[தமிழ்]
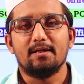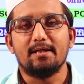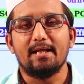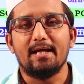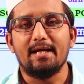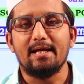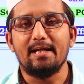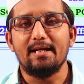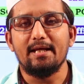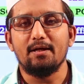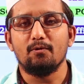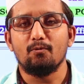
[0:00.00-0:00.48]

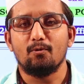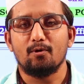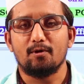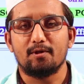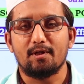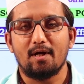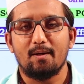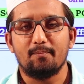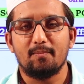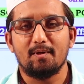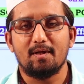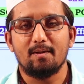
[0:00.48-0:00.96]
டெய்லி ஒரு
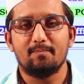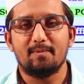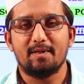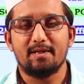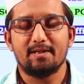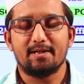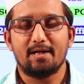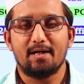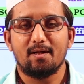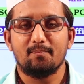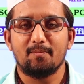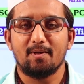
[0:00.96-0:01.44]
டாபிக்
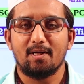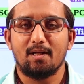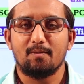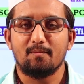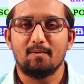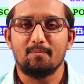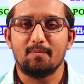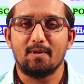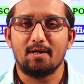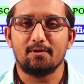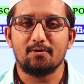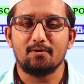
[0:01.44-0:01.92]
அப்படிங்கிற அடிப்படையில்
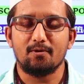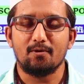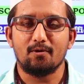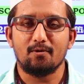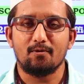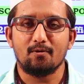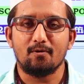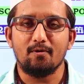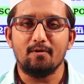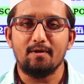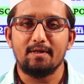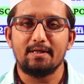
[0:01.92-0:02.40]
நம்ம பார்த்துக்கிட்டு
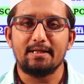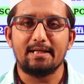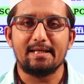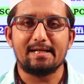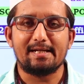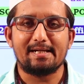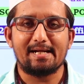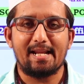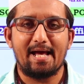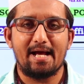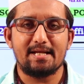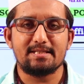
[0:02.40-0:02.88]
இருக்கிறோம்
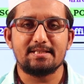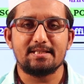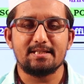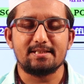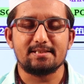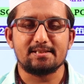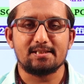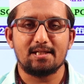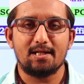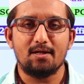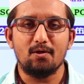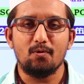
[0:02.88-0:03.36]
இன்றைக்கி
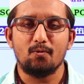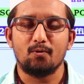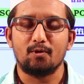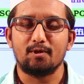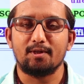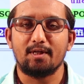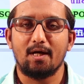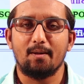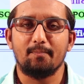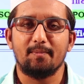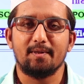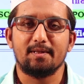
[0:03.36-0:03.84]
கிளாசிக்ஸில்
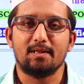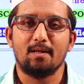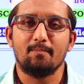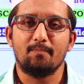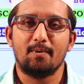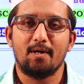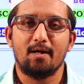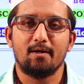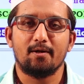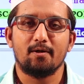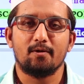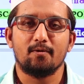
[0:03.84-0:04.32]
ஒரு டாபிக்
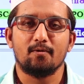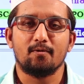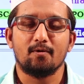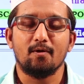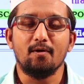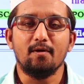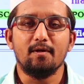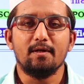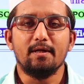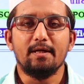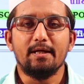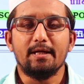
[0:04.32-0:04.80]
தான் பார்க்க
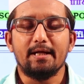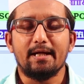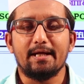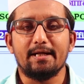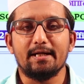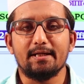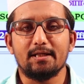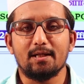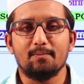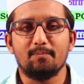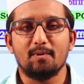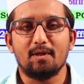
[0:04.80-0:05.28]
இருக்கிறோம்
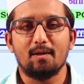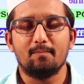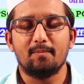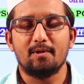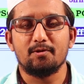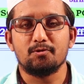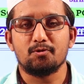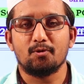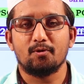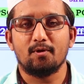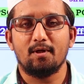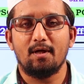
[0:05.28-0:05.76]
என்ன டாபிக்
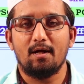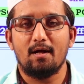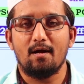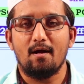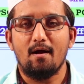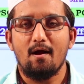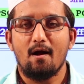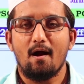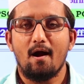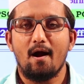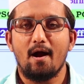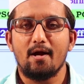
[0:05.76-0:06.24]
அப்படின்னு சொன்னால்
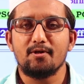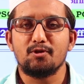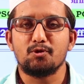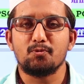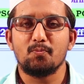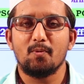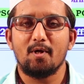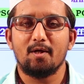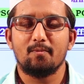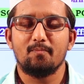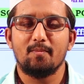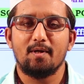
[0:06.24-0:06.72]

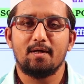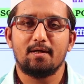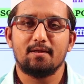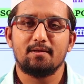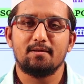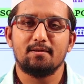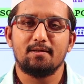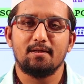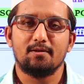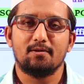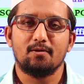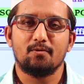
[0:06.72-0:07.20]
ஆயுஷ்மான்
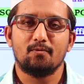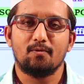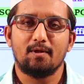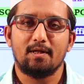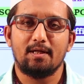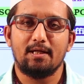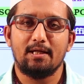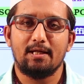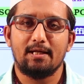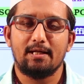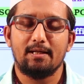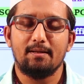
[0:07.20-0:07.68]
பாரத்
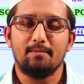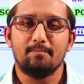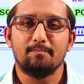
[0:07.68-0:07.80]
திட்டத்தினுடைய